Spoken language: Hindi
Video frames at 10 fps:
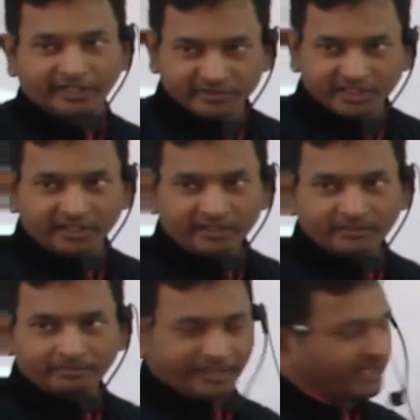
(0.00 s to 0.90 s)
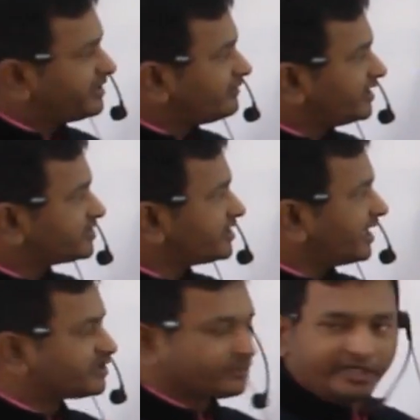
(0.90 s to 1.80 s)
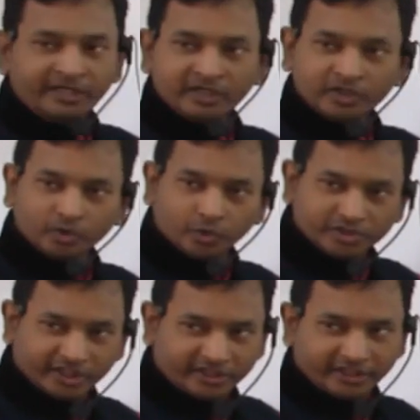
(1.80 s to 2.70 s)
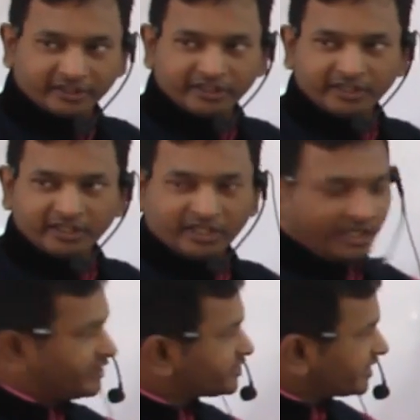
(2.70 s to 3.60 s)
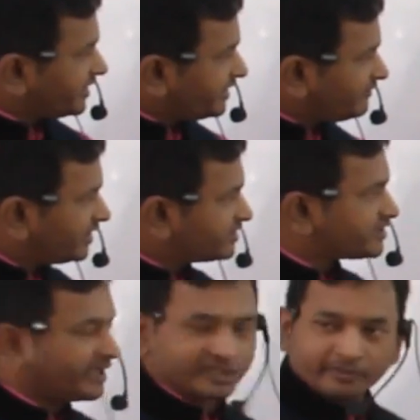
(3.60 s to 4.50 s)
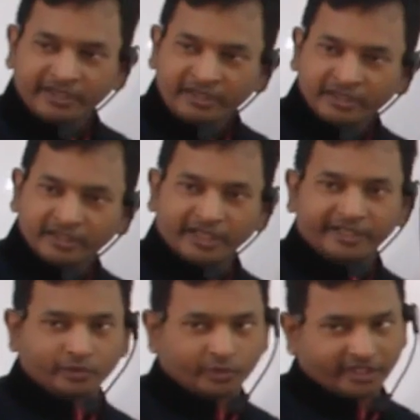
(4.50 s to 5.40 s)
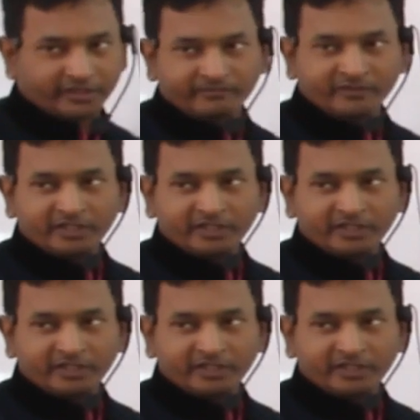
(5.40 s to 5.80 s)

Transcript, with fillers: डेम्स क्लियर प्राइमरी वैलेंसी आयंस में टूट सकती है लेकिन सेकेंडरी वैलेंस एंस में नहीं ढूंढेगी